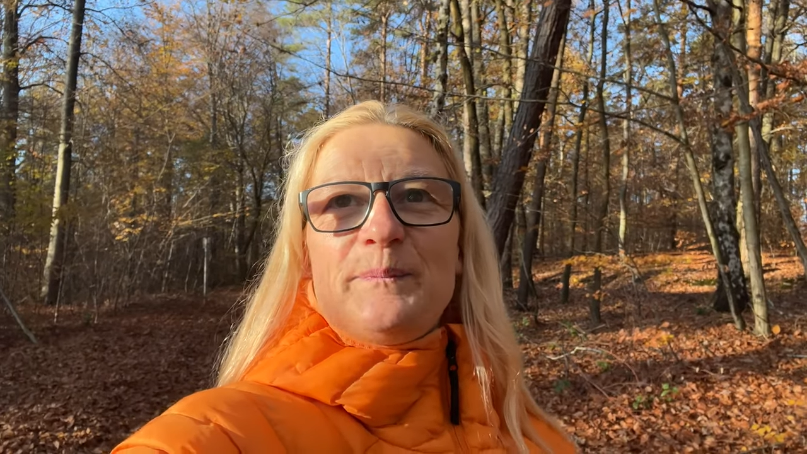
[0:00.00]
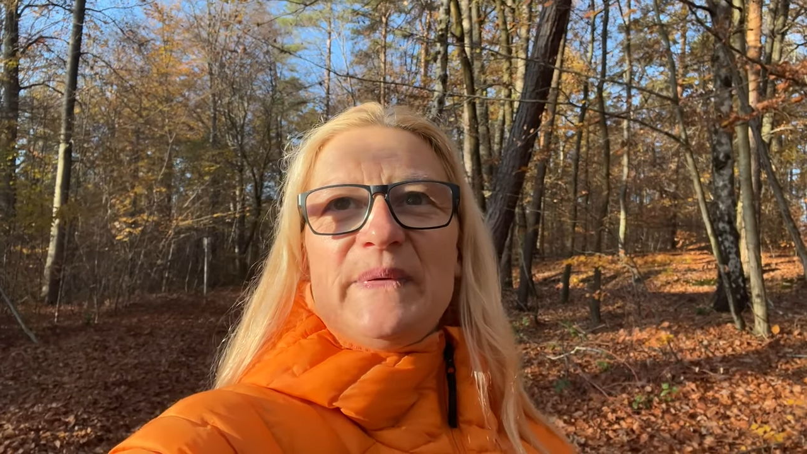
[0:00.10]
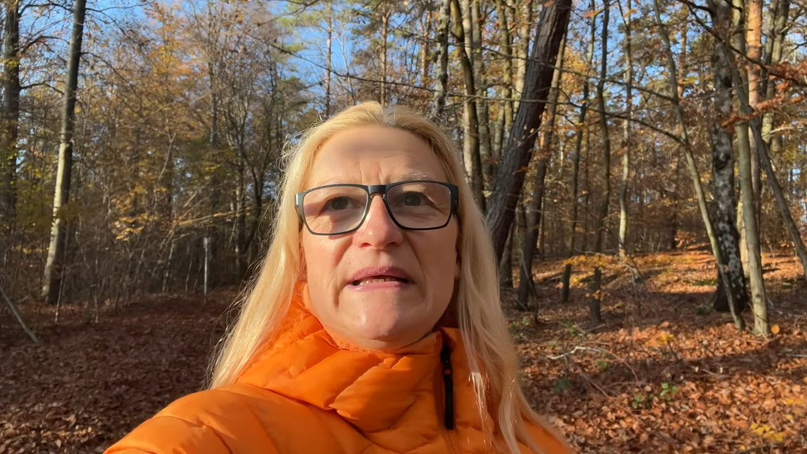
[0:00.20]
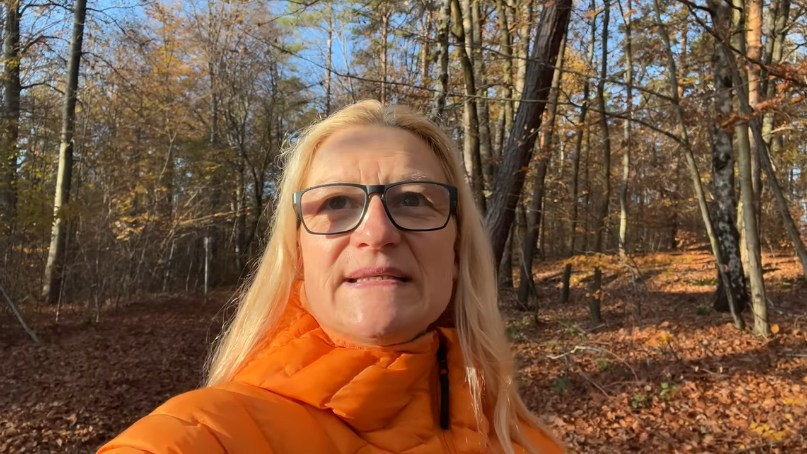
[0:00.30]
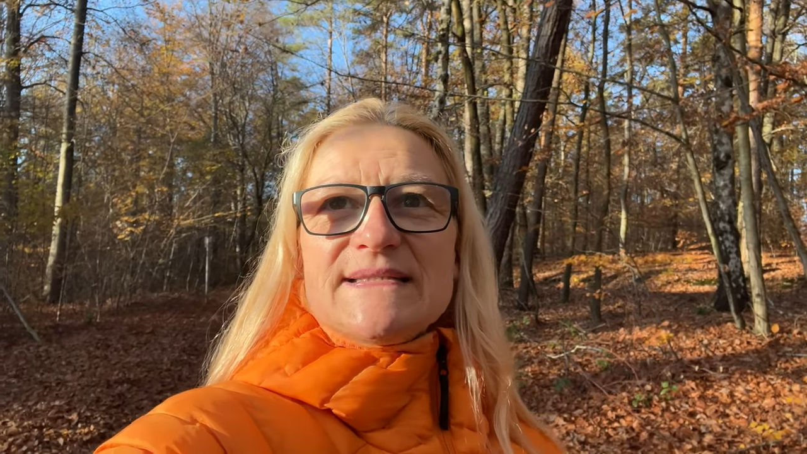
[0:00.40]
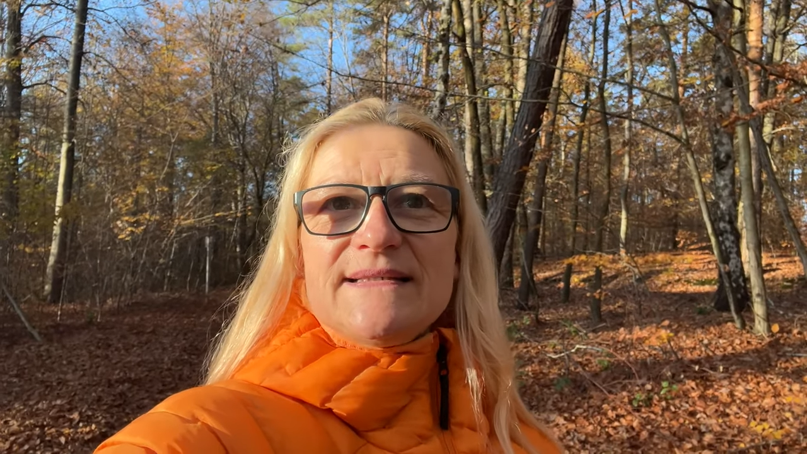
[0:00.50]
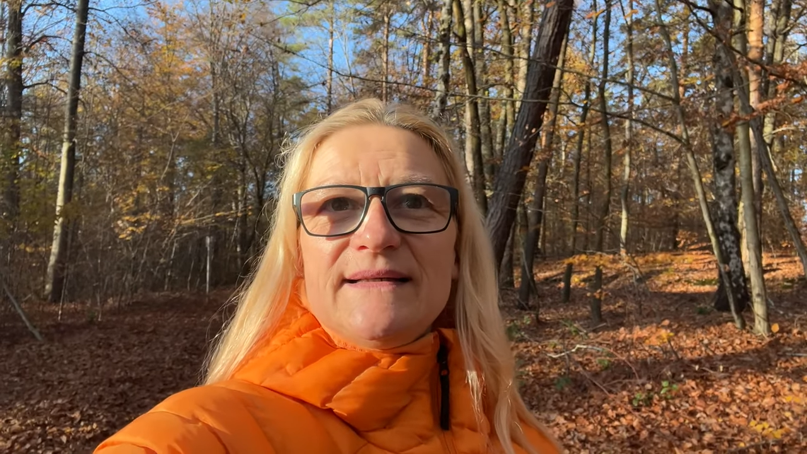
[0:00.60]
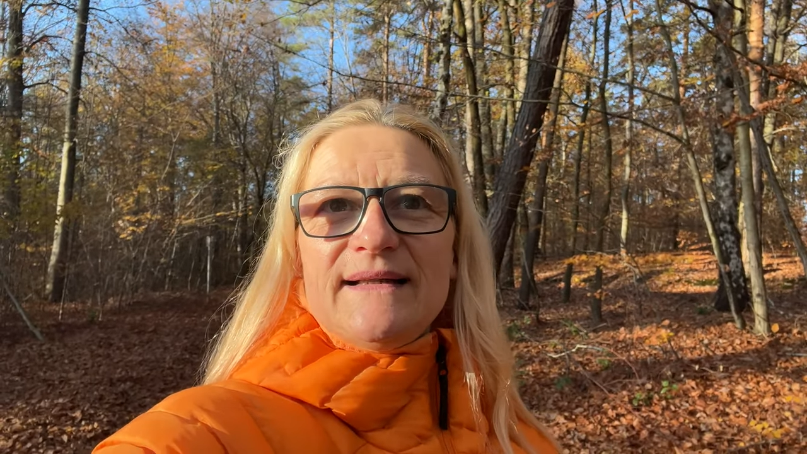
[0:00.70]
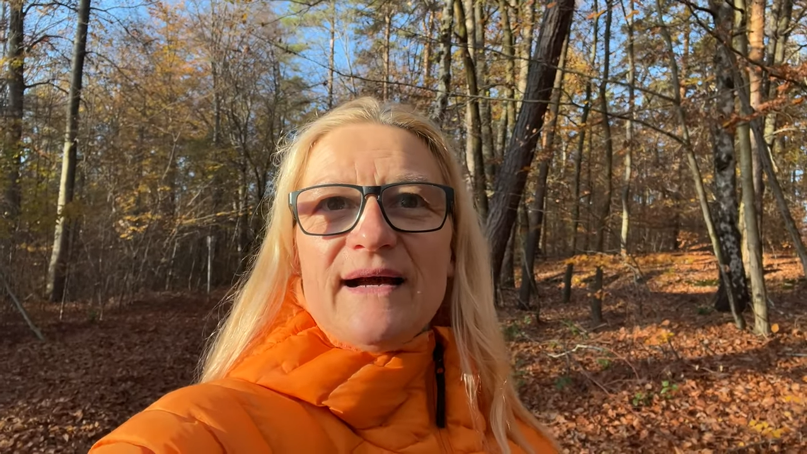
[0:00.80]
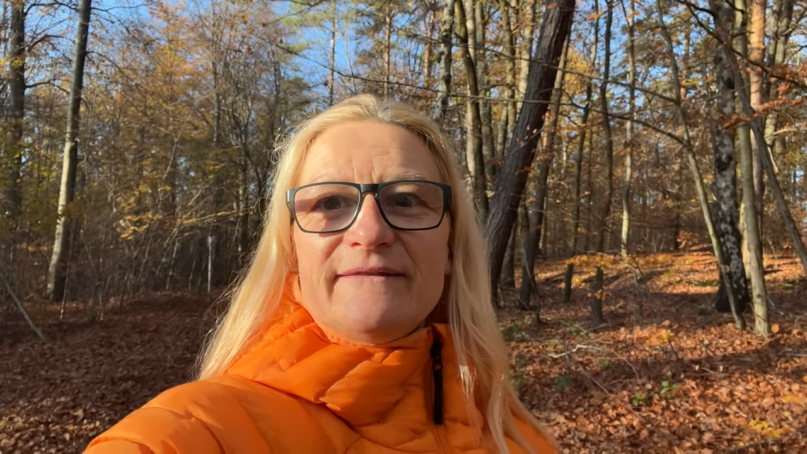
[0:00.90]

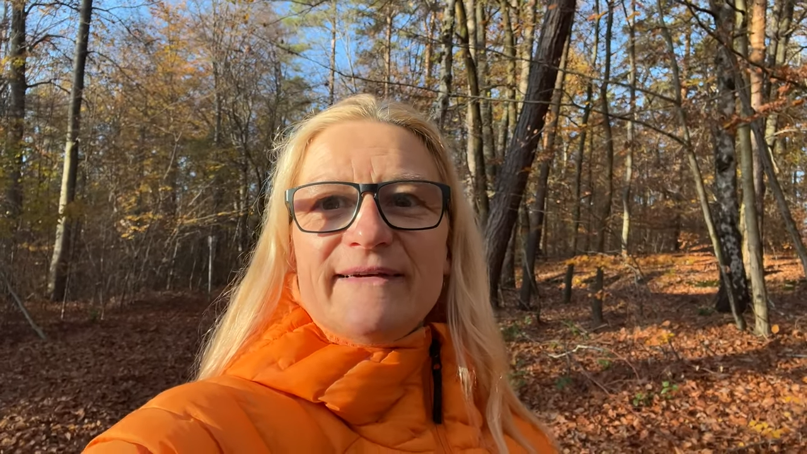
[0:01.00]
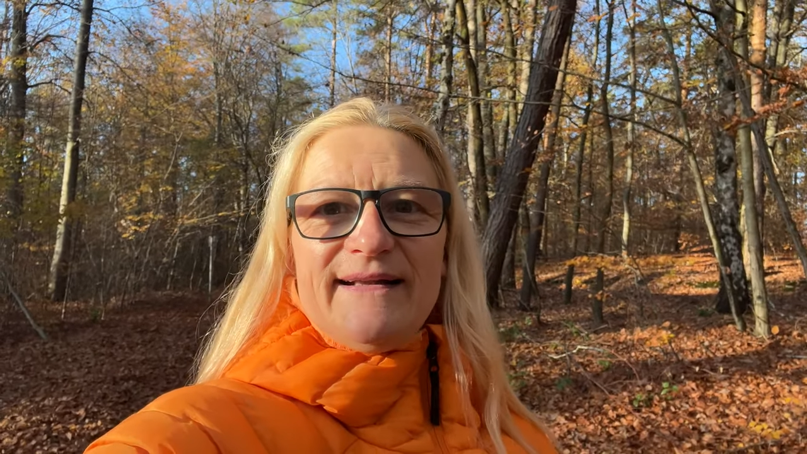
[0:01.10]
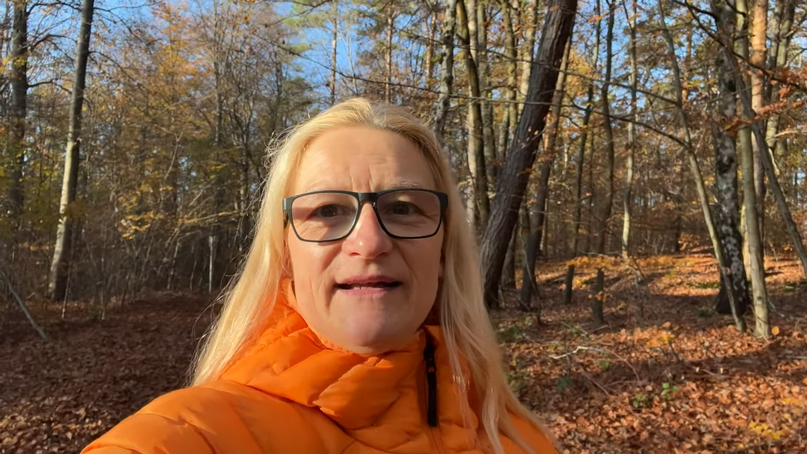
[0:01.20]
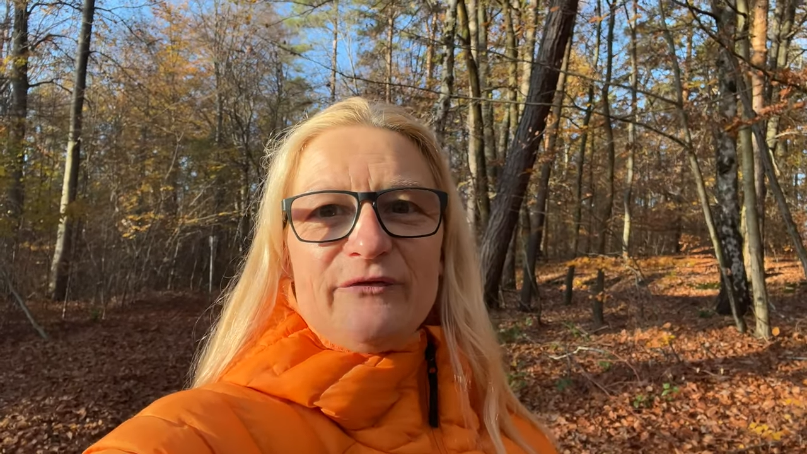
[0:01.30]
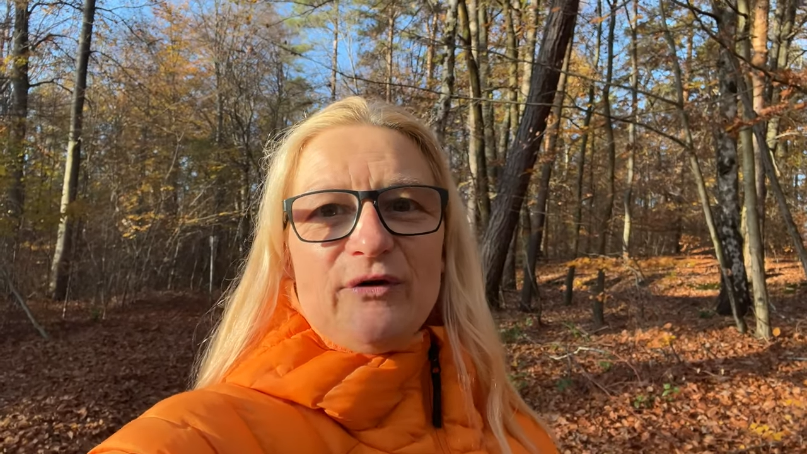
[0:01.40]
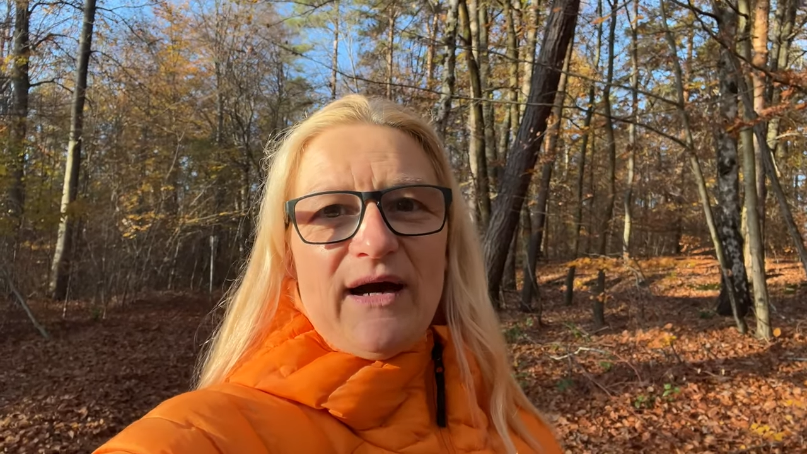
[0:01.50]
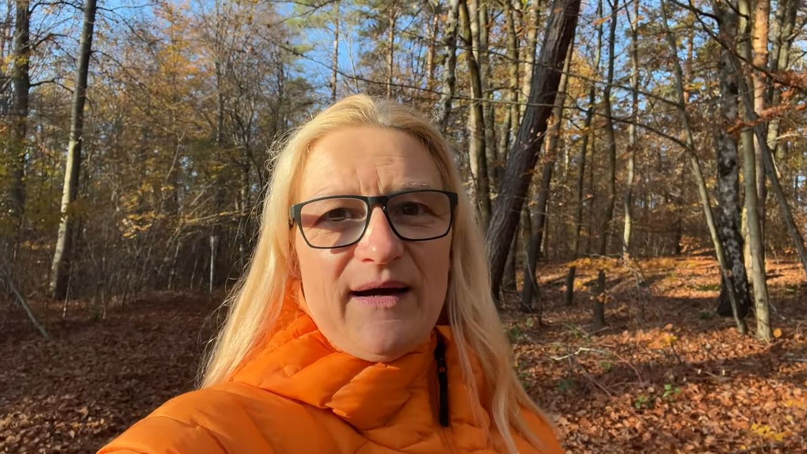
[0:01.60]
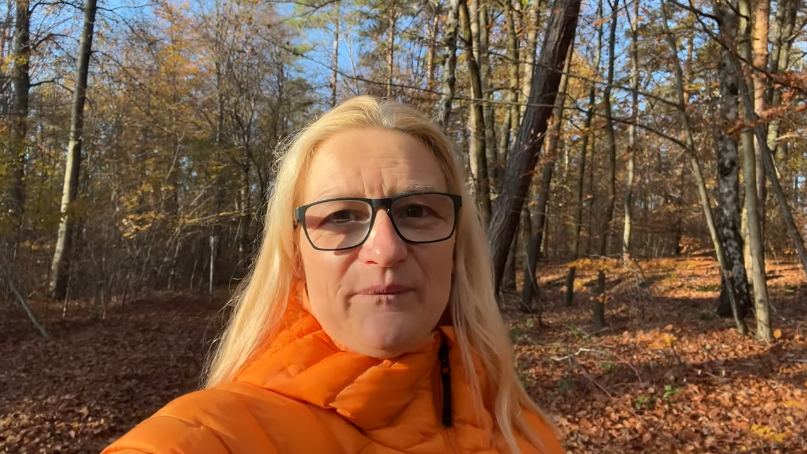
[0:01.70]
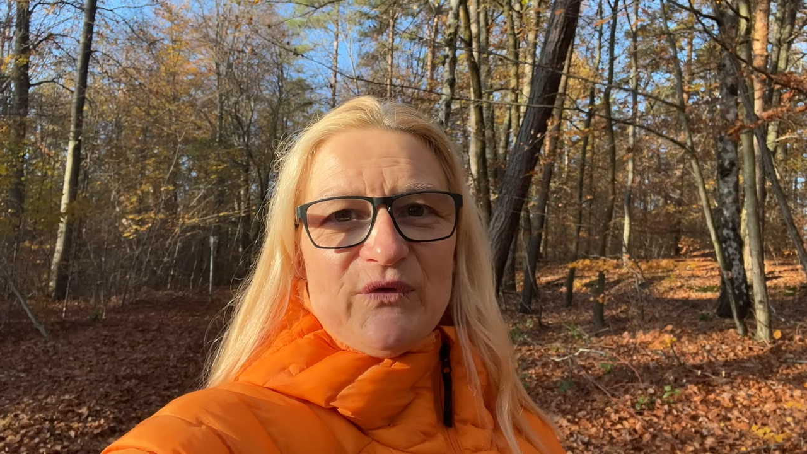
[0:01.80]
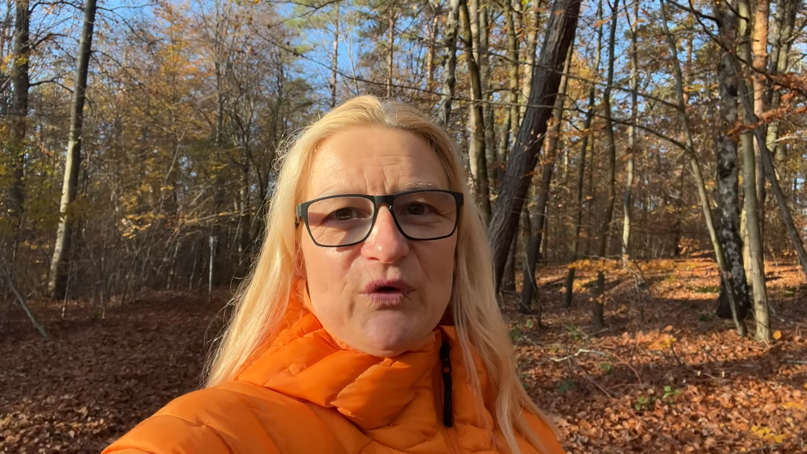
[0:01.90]
bisschen langweilig für
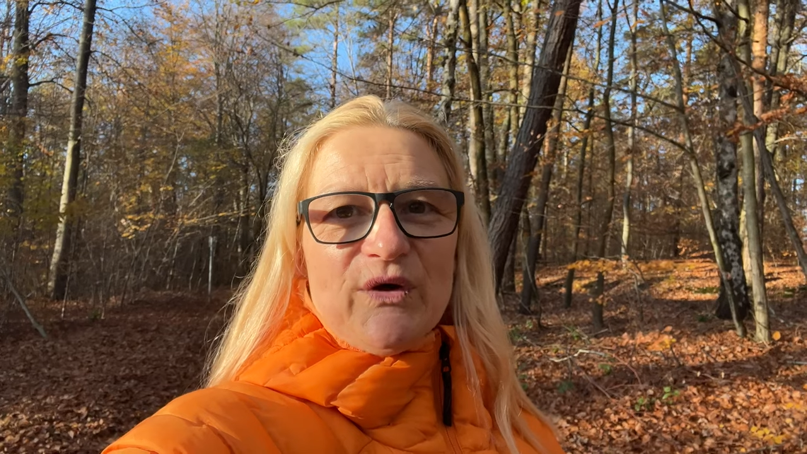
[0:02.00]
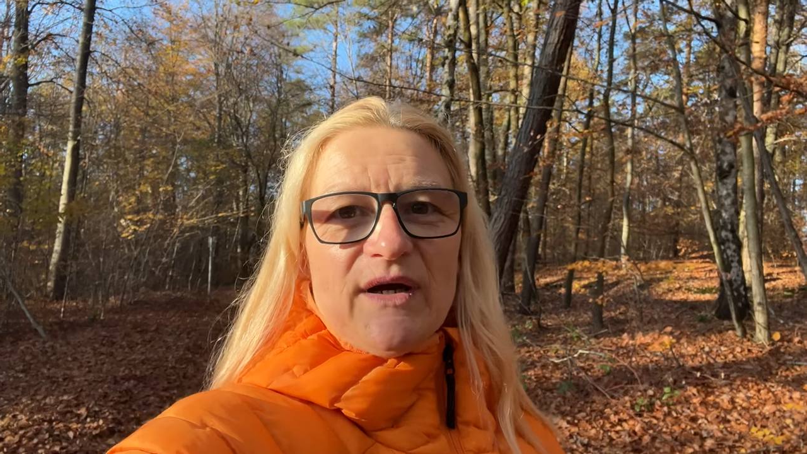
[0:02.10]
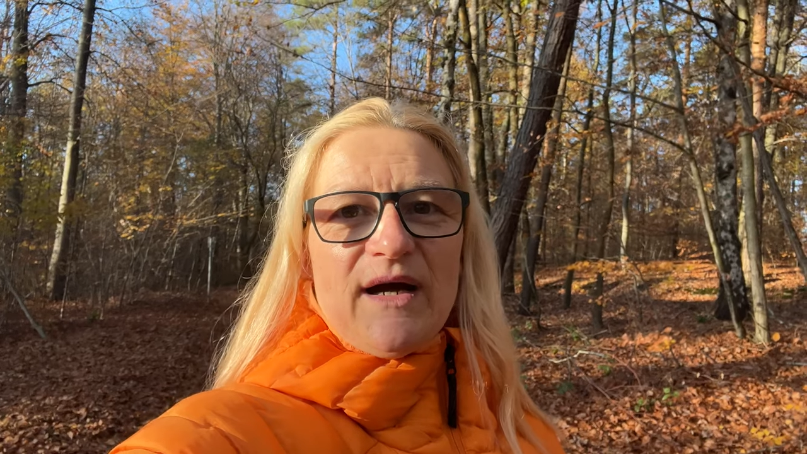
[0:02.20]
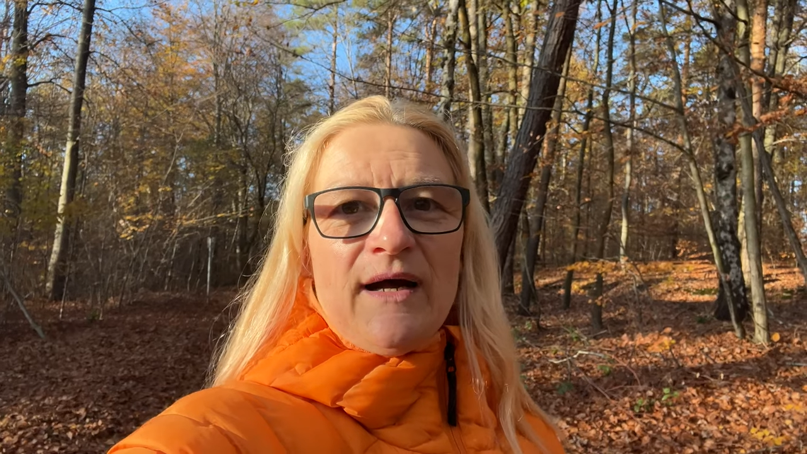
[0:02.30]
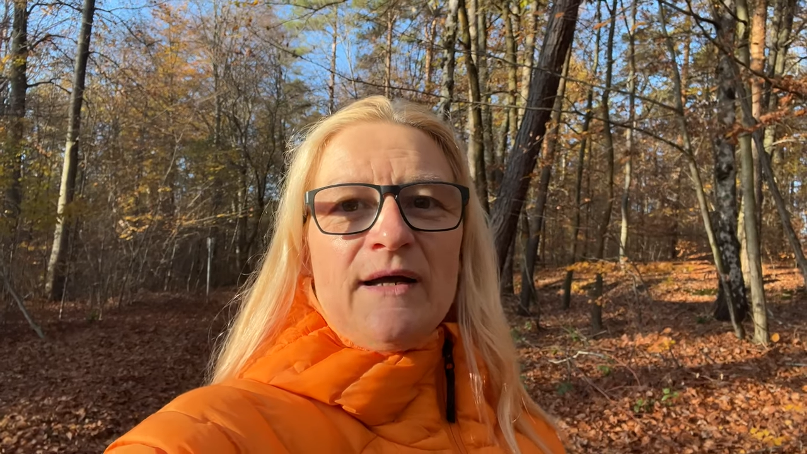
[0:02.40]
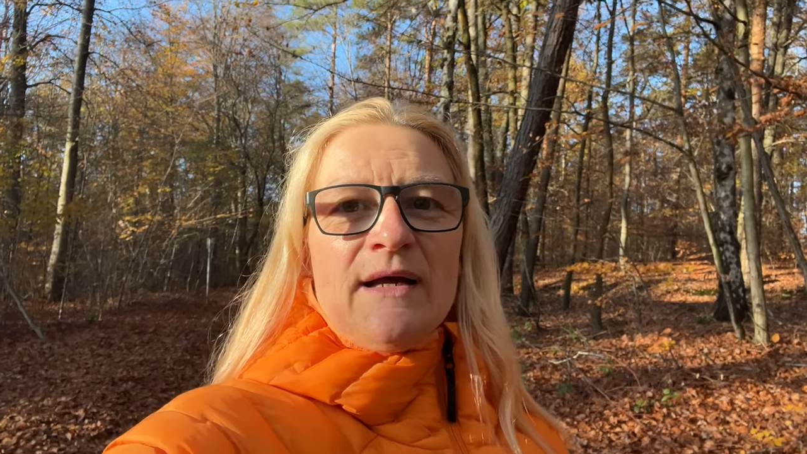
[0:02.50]
Abenteurer.